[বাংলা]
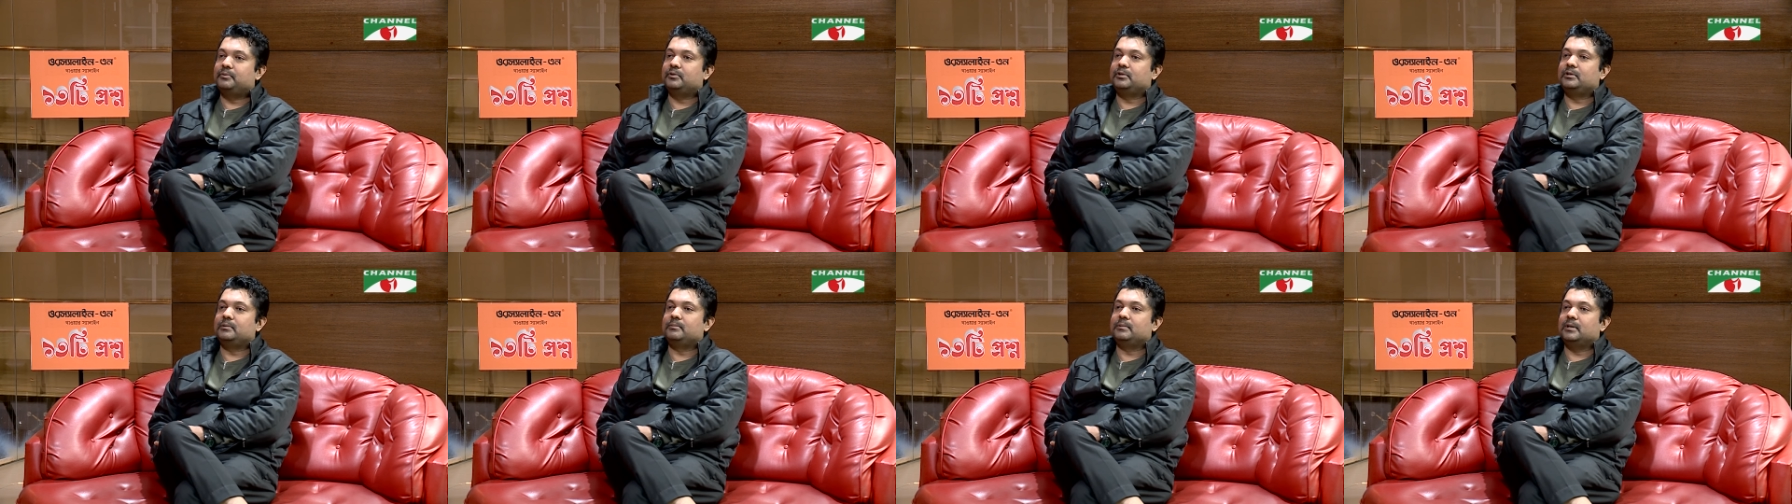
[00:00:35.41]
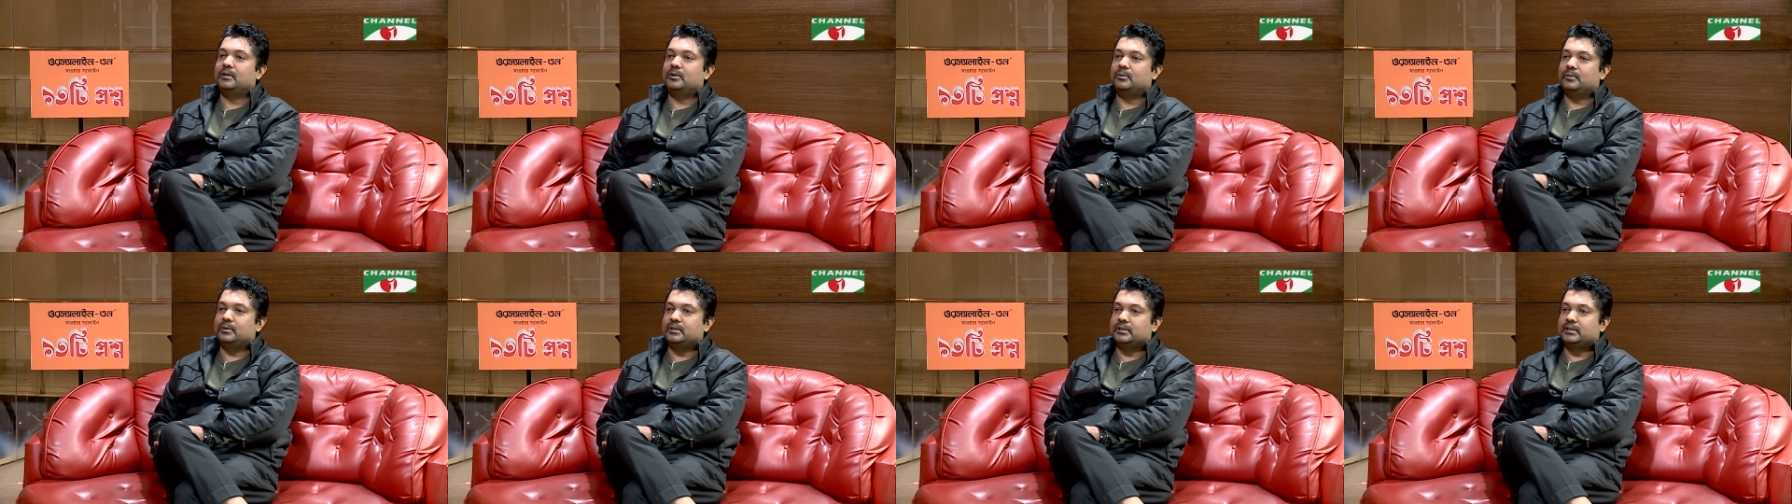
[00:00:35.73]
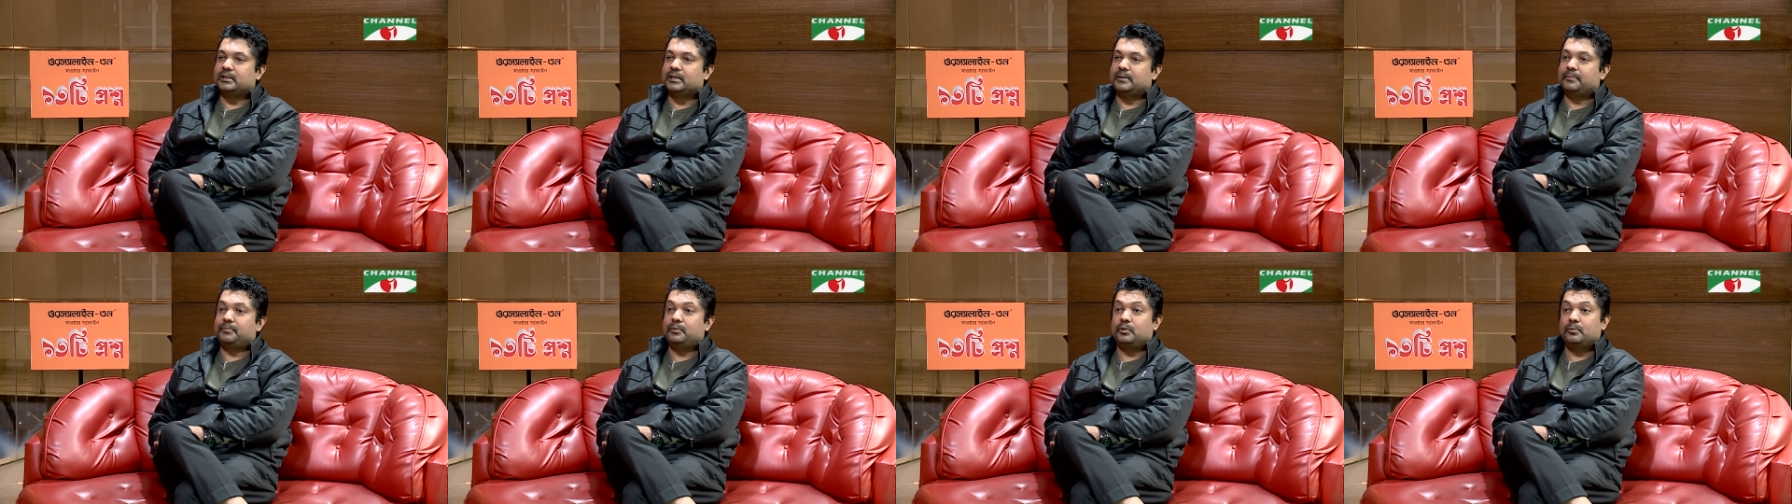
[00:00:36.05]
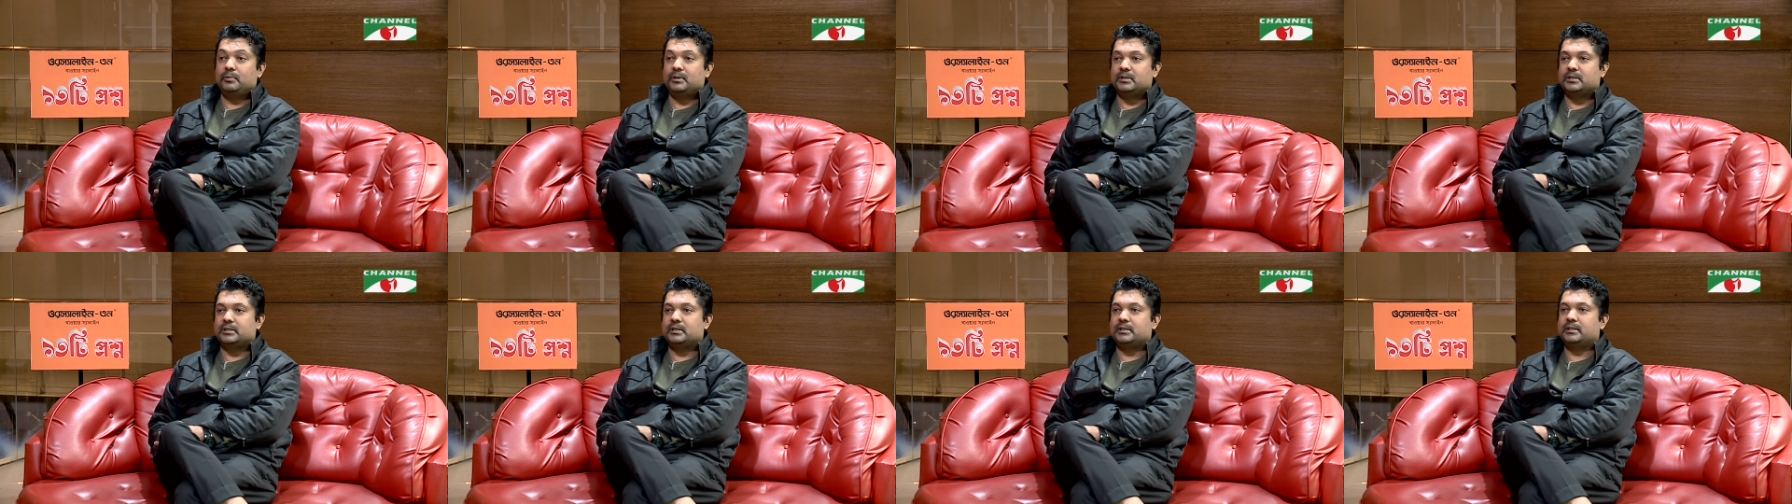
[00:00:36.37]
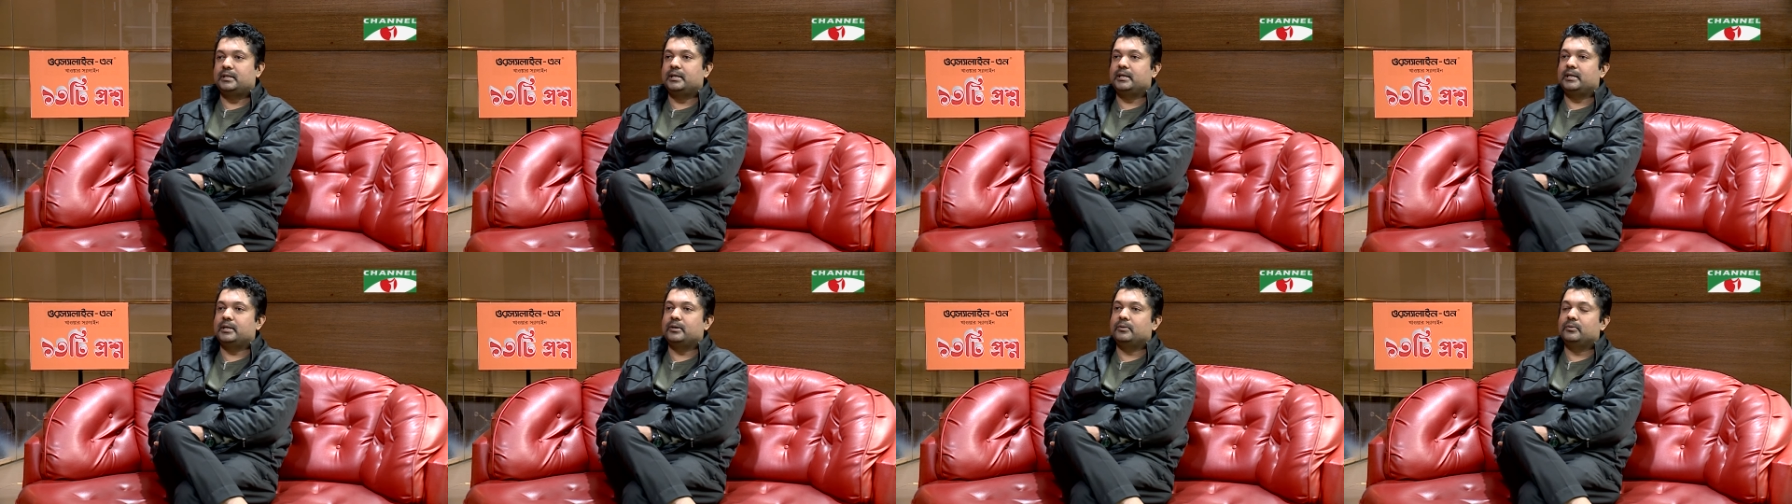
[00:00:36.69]
প্রতি ভালোবাসা প্রবাসে
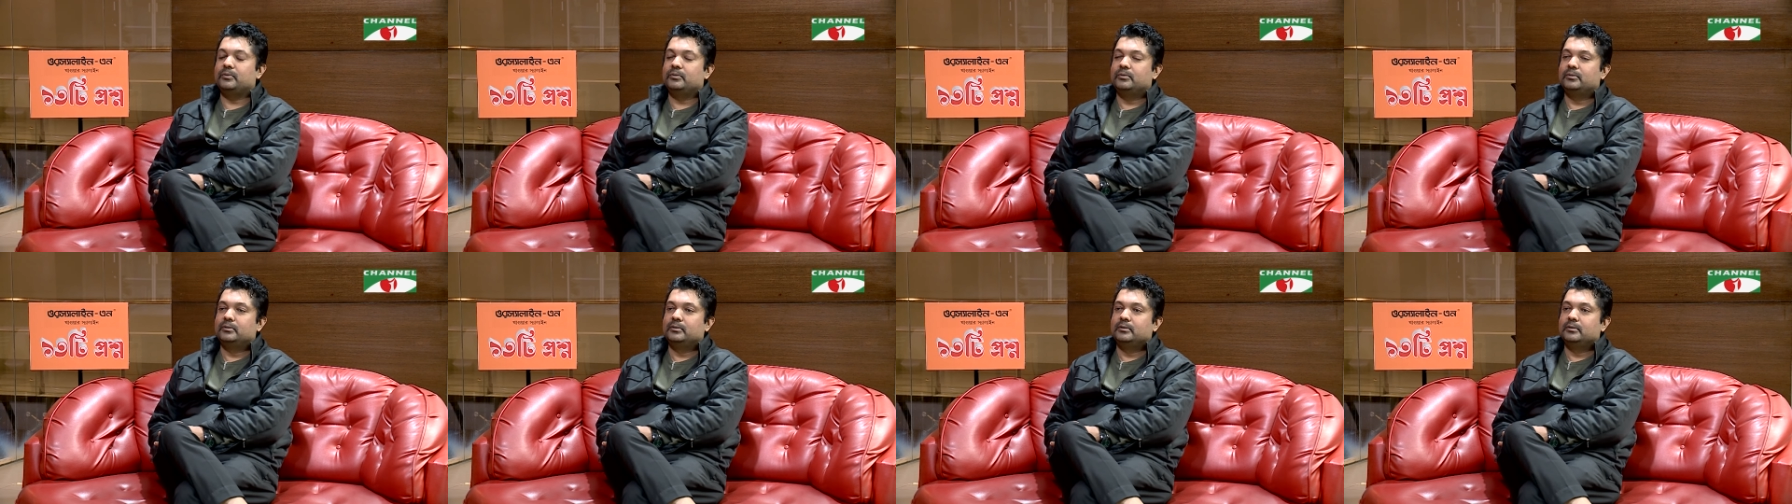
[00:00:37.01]
থেকেও